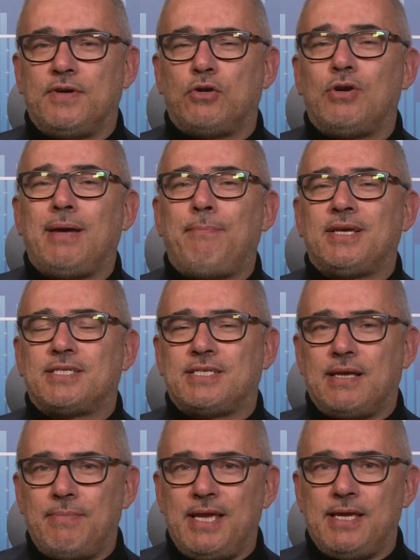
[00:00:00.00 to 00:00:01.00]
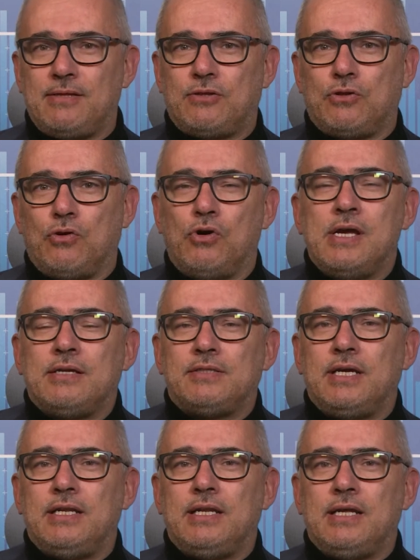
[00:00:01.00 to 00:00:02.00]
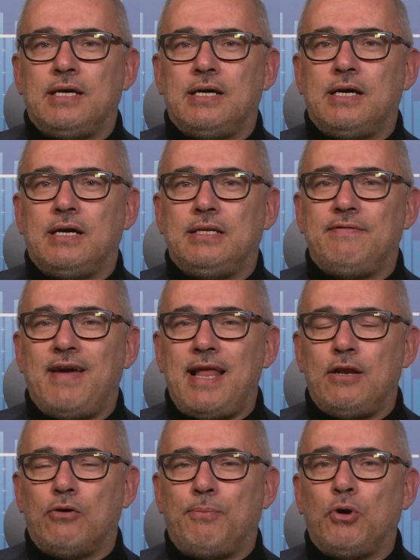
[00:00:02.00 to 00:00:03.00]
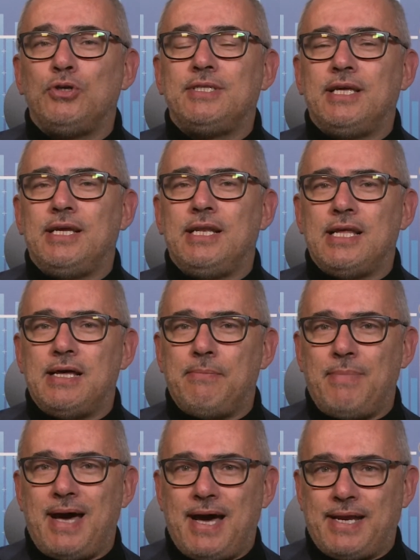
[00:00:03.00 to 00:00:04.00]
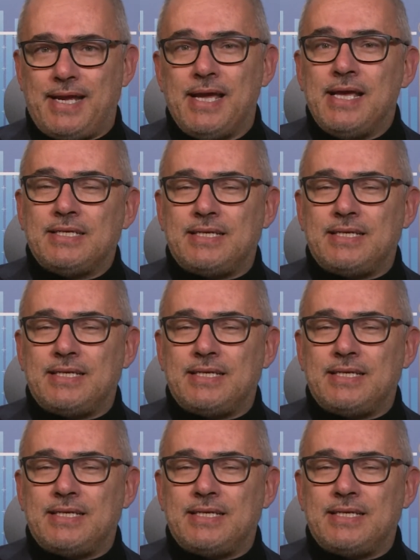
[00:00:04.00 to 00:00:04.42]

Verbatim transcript: ovvero l'abbassamento del eh, livello poi del mare.